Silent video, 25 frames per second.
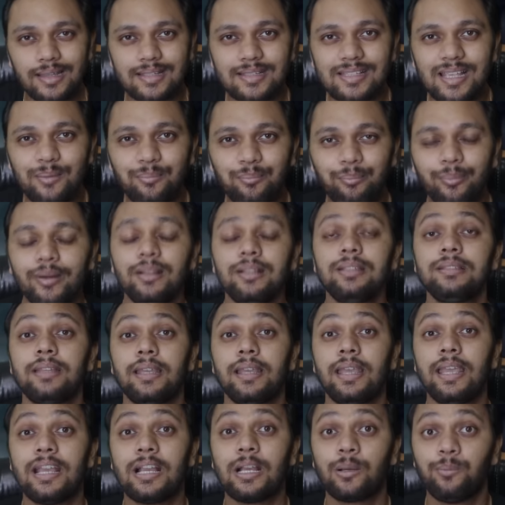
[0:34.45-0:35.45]
इसे बस
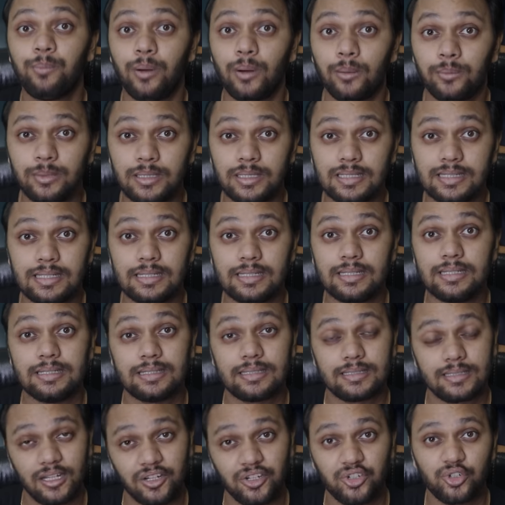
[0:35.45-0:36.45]
एक पब्लिसिटी
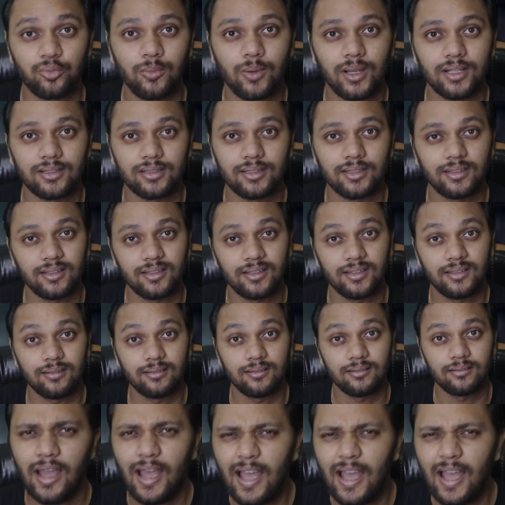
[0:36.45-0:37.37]
स्टंट मानते हैं